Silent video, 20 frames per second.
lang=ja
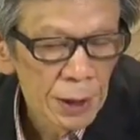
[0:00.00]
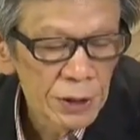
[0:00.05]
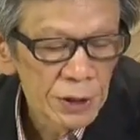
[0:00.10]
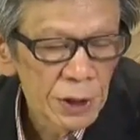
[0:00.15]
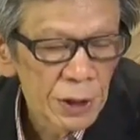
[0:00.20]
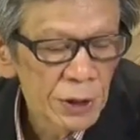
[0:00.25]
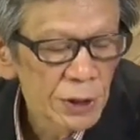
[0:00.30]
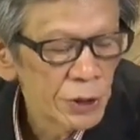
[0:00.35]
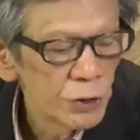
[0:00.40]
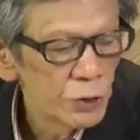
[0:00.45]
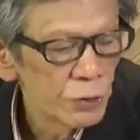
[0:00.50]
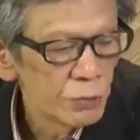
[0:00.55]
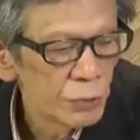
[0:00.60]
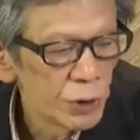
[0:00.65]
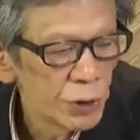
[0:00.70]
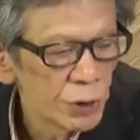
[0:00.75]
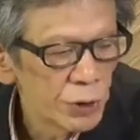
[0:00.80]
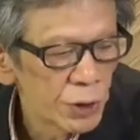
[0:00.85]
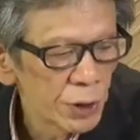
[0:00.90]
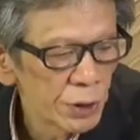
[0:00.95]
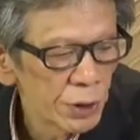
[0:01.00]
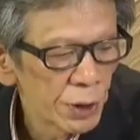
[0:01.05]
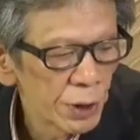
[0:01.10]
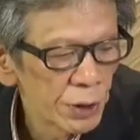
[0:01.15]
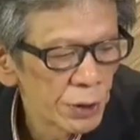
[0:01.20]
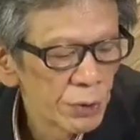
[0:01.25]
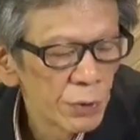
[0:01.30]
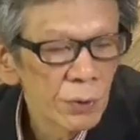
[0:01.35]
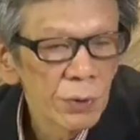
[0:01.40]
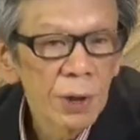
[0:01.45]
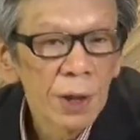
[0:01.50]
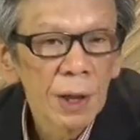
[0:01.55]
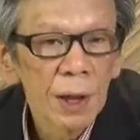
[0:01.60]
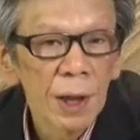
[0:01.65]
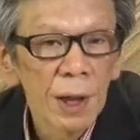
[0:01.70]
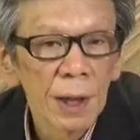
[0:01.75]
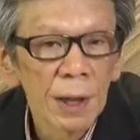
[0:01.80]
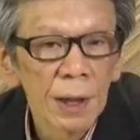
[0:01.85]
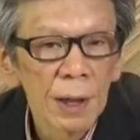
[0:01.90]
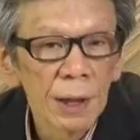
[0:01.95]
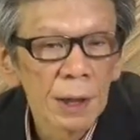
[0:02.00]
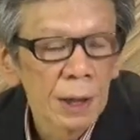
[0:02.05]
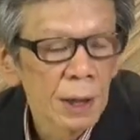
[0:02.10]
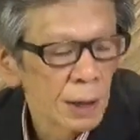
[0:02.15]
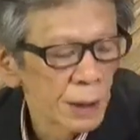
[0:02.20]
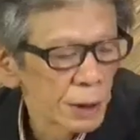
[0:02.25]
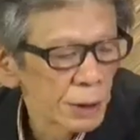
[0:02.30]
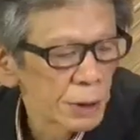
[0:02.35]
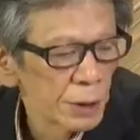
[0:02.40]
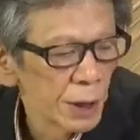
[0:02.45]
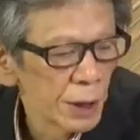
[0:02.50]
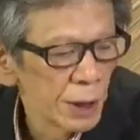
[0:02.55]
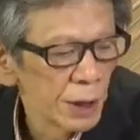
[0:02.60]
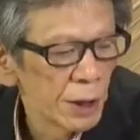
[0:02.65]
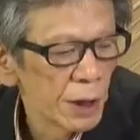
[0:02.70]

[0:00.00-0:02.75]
アジア自由民主連帯協議会がですね、